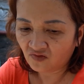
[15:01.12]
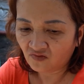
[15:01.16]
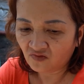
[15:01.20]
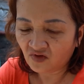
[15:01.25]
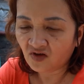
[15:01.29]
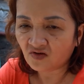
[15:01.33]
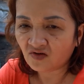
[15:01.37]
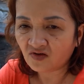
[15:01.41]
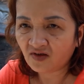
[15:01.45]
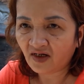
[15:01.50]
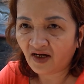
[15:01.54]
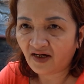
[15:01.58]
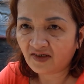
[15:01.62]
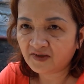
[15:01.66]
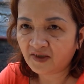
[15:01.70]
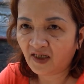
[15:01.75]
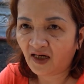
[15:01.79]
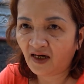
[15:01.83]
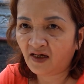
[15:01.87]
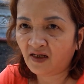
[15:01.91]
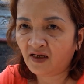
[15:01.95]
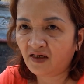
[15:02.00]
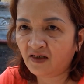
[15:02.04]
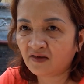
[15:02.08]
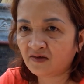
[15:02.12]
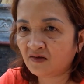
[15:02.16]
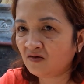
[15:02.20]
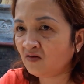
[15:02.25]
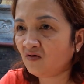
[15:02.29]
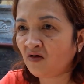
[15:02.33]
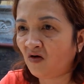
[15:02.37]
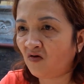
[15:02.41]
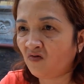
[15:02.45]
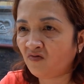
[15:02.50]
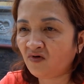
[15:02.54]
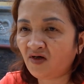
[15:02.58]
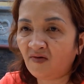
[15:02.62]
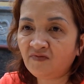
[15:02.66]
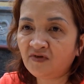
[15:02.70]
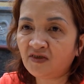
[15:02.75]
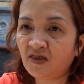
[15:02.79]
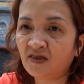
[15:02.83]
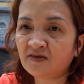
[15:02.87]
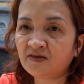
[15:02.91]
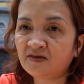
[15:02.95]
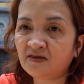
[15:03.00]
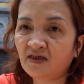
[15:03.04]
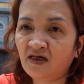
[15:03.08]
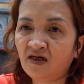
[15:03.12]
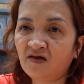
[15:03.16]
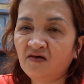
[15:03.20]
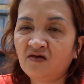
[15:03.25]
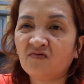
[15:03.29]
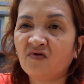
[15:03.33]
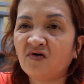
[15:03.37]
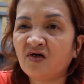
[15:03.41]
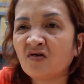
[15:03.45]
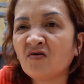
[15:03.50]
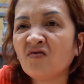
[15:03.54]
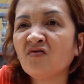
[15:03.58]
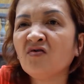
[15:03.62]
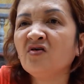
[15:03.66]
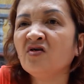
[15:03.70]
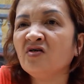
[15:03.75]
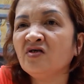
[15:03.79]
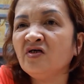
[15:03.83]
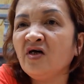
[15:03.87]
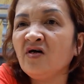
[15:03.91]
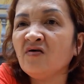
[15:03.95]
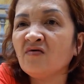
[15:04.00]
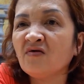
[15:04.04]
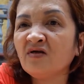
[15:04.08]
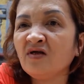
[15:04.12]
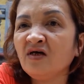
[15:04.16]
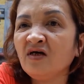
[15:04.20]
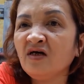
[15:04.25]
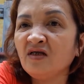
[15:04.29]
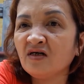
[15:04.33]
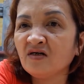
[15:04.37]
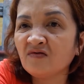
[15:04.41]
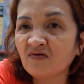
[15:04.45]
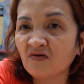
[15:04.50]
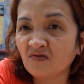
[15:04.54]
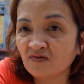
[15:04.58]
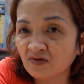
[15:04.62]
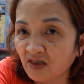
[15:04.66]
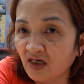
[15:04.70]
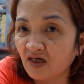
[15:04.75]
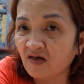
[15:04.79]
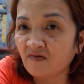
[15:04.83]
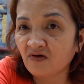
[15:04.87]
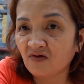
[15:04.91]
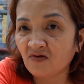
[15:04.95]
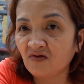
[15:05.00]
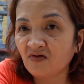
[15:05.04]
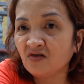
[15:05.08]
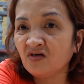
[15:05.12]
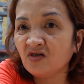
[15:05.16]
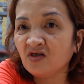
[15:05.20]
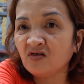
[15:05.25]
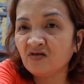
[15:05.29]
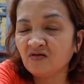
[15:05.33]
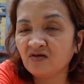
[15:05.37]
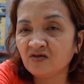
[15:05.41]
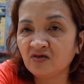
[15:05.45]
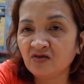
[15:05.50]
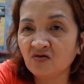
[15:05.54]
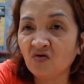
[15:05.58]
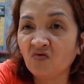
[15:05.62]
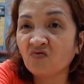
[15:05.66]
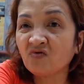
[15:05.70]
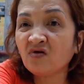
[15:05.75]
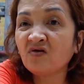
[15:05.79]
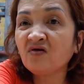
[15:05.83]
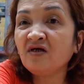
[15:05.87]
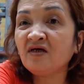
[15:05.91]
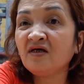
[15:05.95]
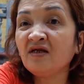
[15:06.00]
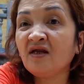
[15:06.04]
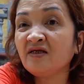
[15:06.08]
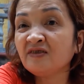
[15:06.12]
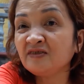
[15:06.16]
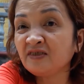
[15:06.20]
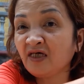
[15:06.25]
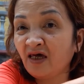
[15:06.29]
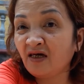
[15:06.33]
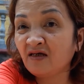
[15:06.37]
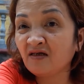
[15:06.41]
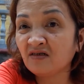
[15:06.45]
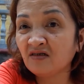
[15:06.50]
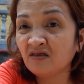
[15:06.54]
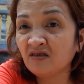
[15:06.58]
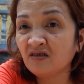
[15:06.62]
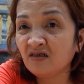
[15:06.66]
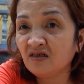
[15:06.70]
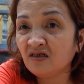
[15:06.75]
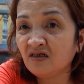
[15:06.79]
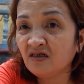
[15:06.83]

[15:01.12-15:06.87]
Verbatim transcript: đưa nó ra xe đi, nó đâu có dám xe ra xe, dù hay có người gì nó đi nữa, có tiền hay có người dụ nó đi lên xe nữa.